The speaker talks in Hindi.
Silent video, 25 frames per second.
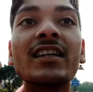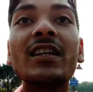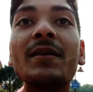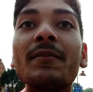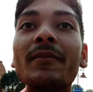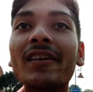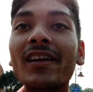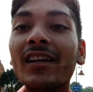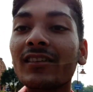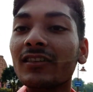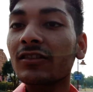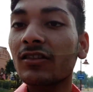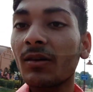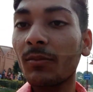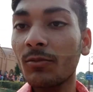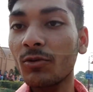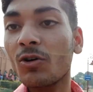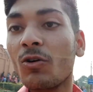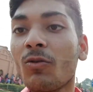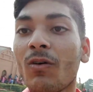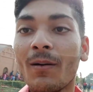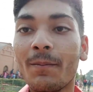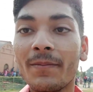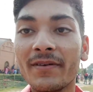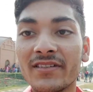नहीं मिला था तो हम लोग
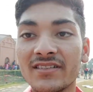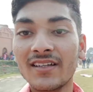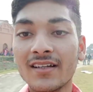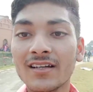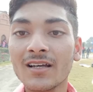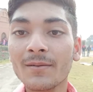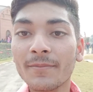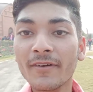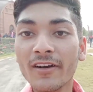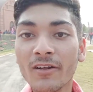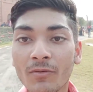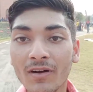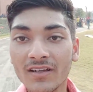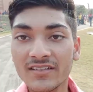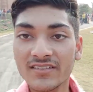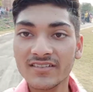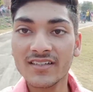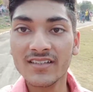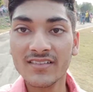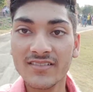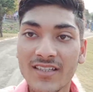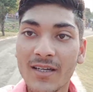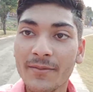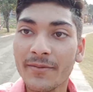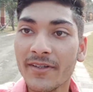को वापस आना पड़ा वहाँ से
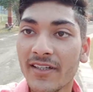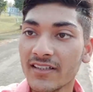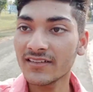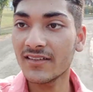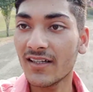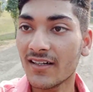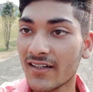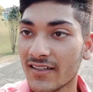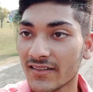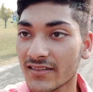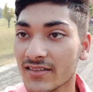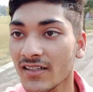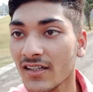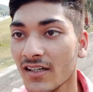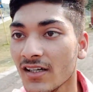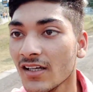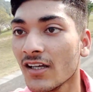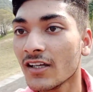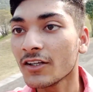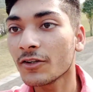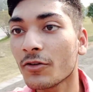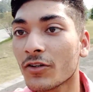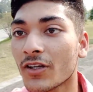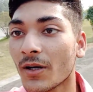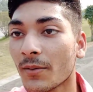रास्ता भी नहीं था गैस
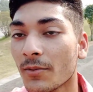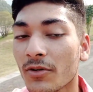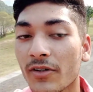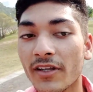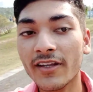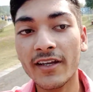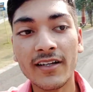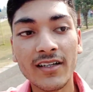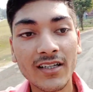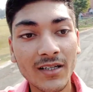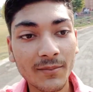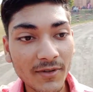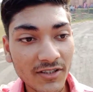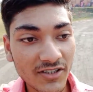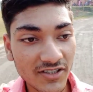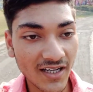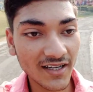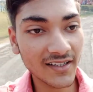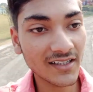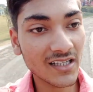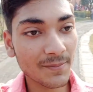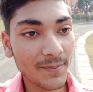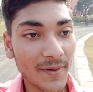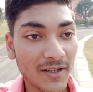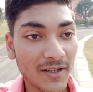क्योंकि हम लोग गेट नंबर चार के